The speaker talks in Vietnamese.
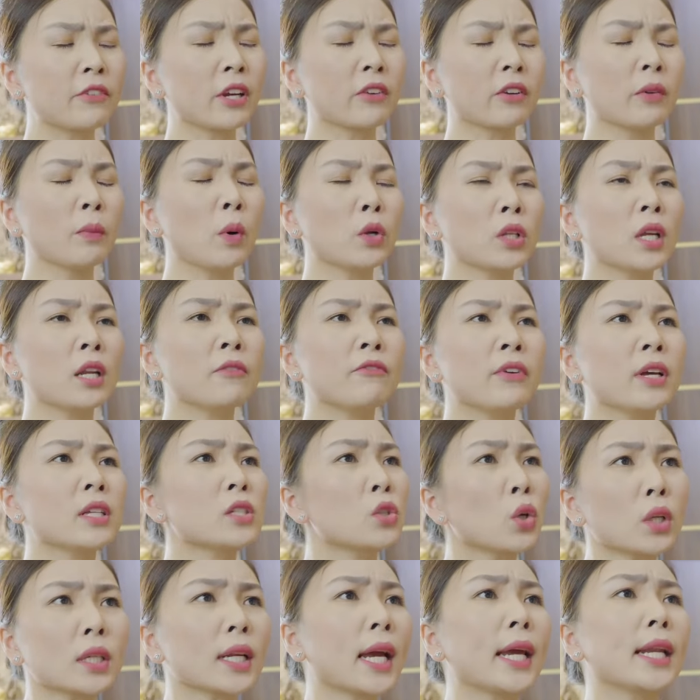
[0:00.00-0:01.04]
việc với một nhân viên
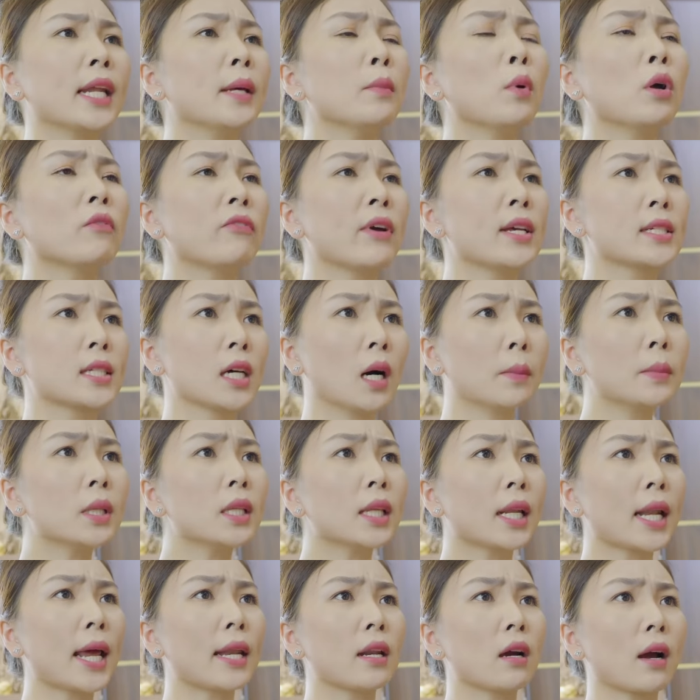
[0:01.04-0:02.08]
suốt ngày đi muộn về sớm như
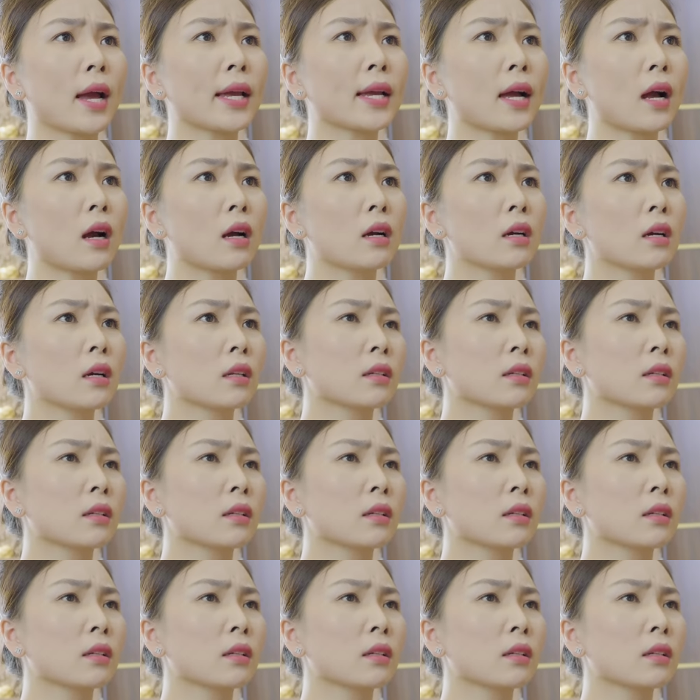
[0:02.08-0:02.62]
thế này được anh ạ